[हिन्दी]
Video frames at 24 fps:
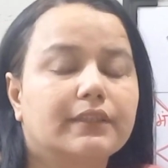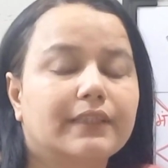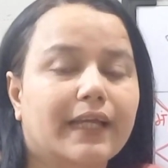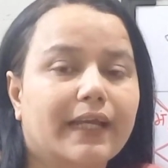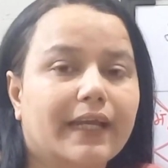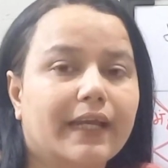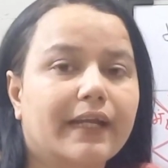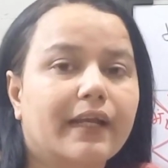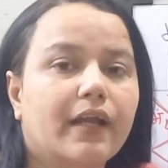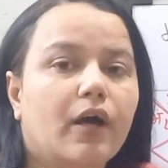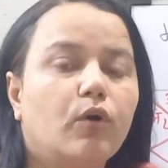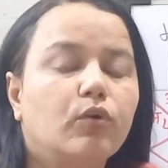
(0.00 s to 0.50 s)

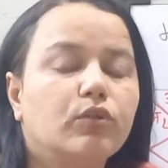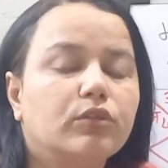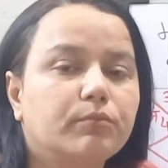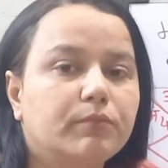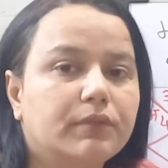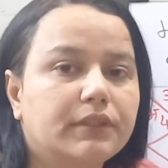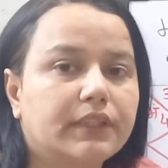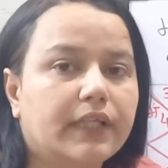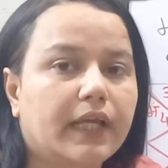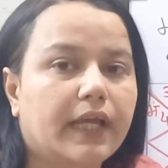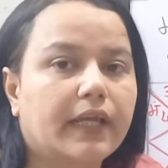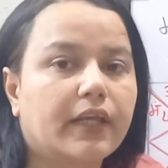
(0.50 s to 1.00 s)
सेकेंड हाउस
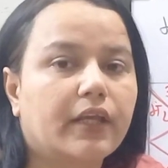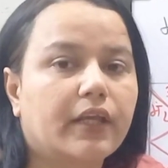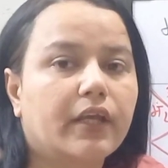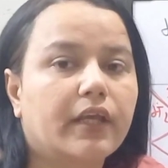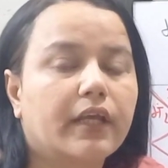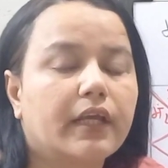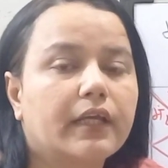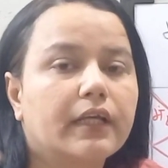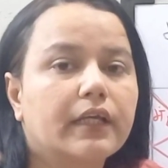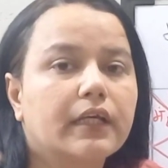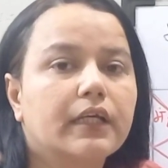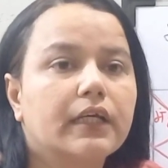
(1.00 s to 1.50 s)
में
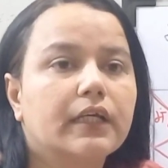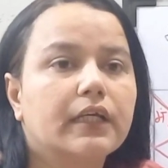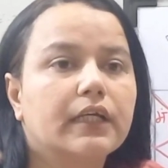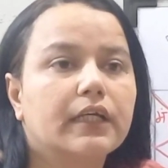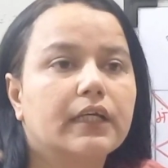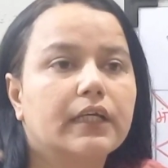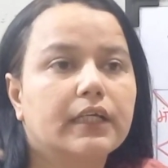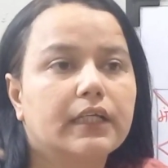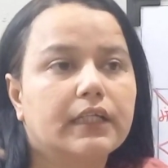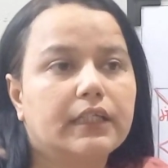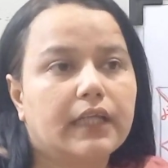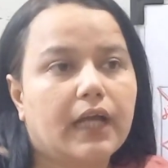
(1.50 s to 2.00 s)
जाएंगे
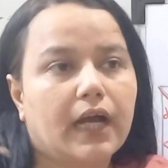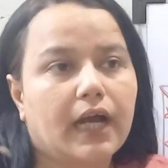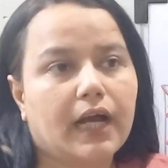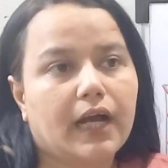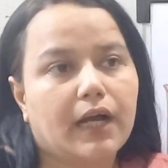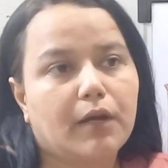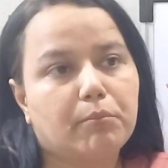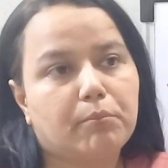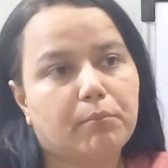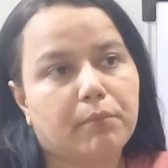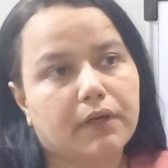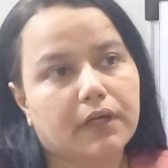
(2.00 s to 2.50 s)

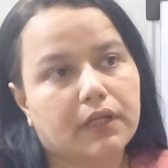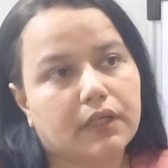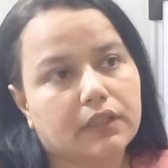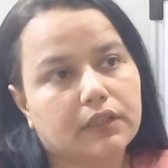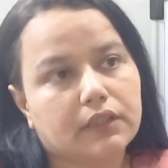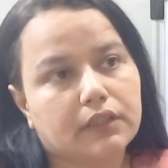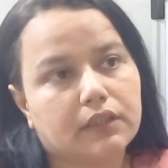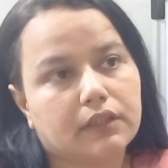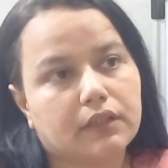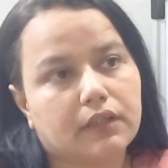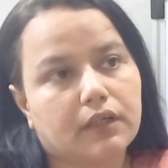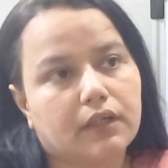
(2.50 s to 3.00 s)
यहाँ पर
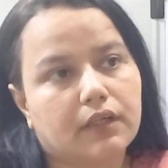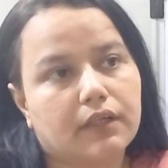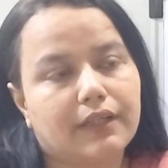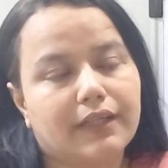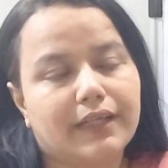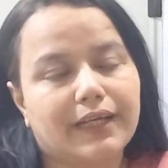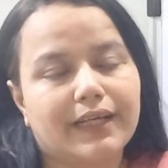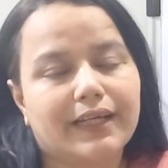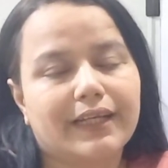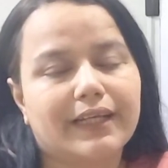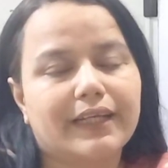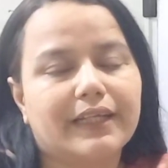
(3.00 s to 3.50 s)

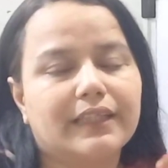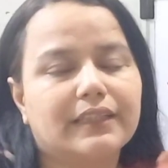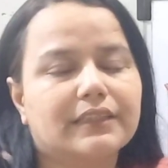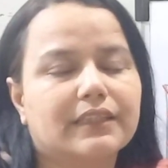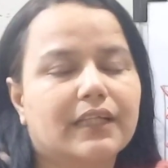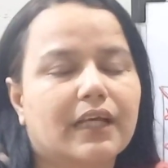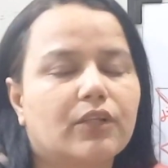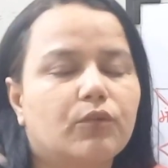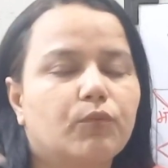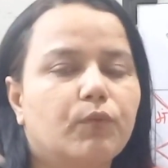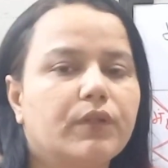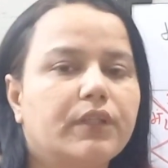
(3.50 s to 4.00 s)
लग्नेश
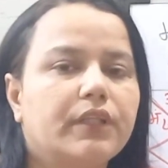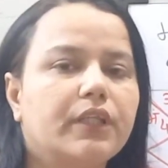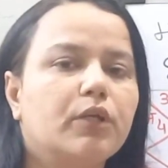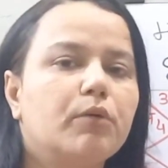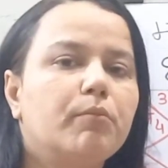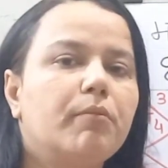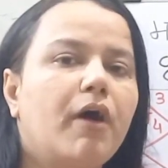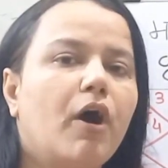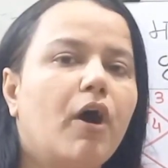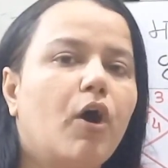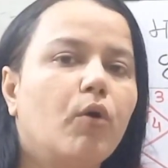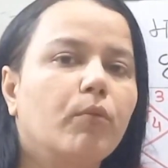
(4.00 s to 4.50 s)
का द्वितीय
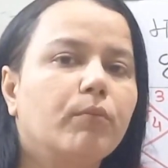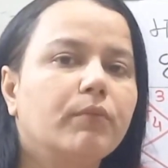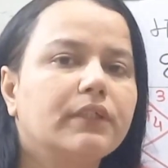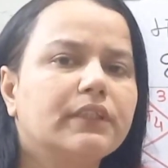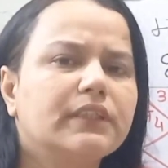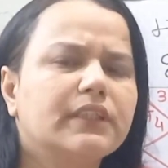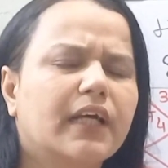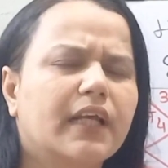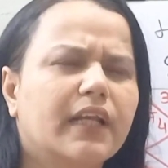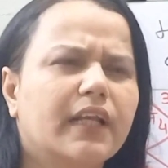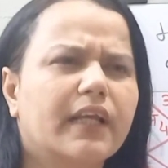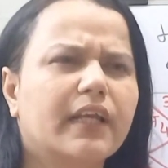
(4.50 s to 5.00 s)
भाव में
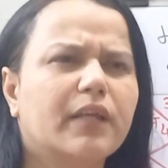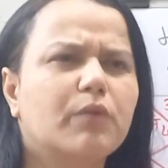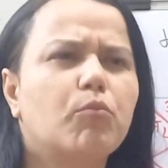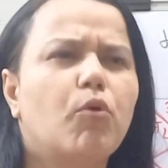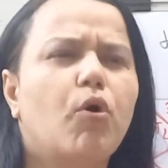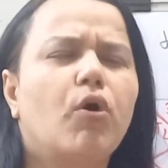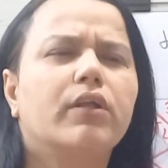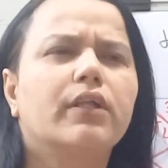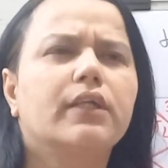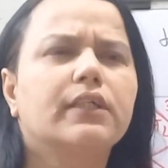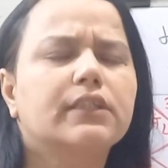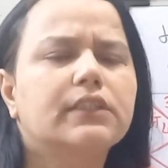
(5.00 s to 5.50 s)
जाना एक
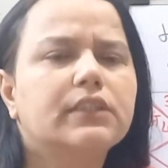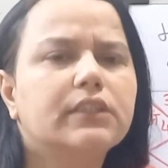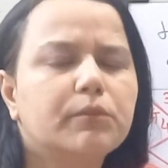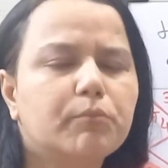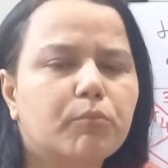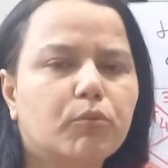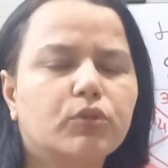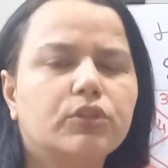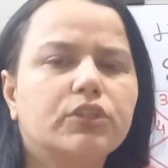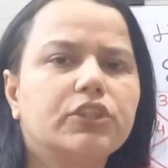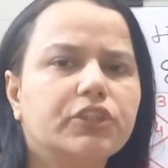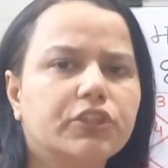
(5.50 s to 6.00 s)
बहुत अच्छी
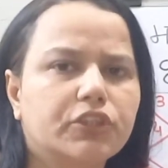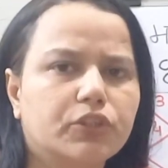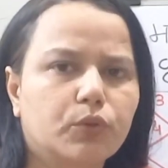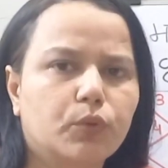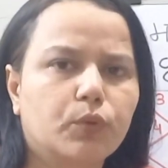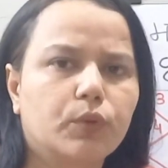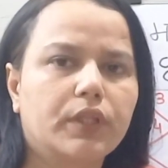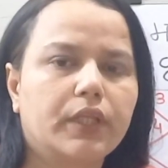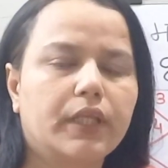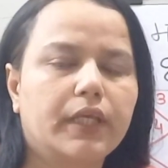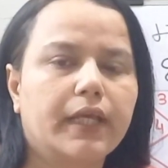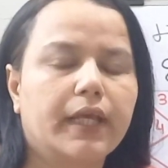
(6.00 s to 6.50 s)
पोजीशन
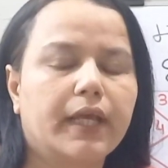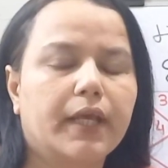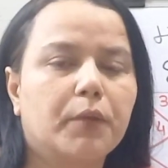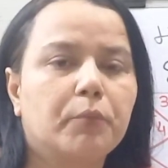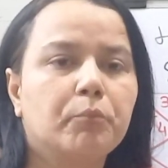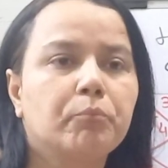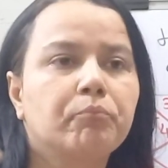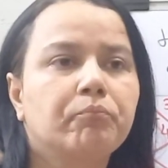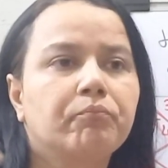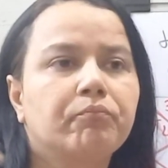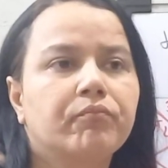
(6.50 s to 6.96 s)
होती है